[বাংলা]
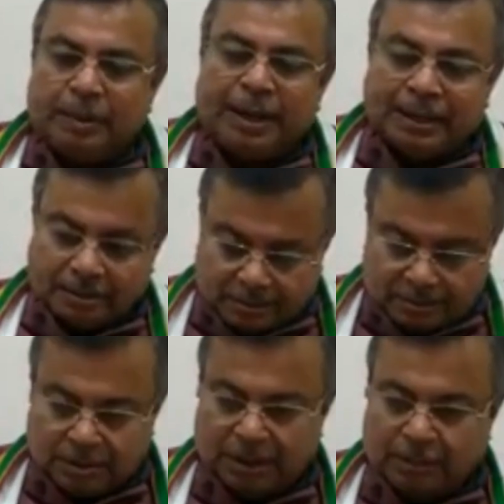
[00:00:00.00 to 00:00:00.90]
আমার
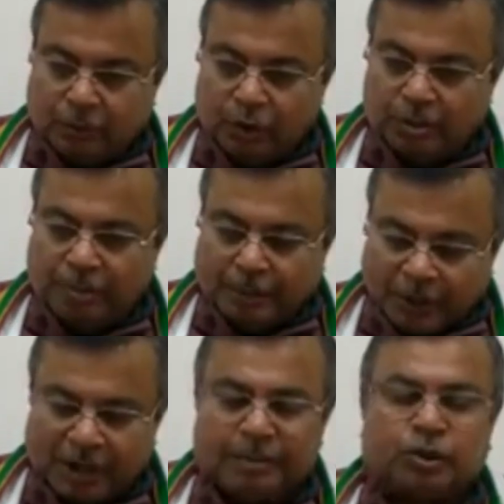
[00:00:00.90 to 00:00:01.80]

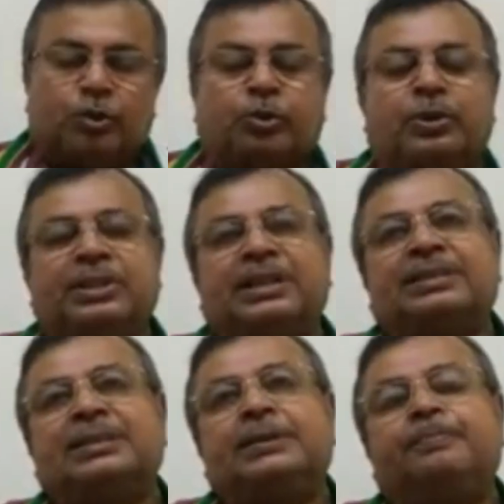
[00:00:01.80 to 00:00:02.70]
মেমোরান্ডামে সই করে
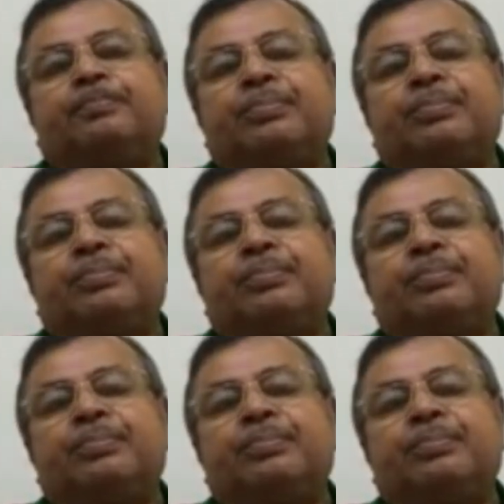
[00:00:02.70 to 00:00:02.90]
দিয়েছি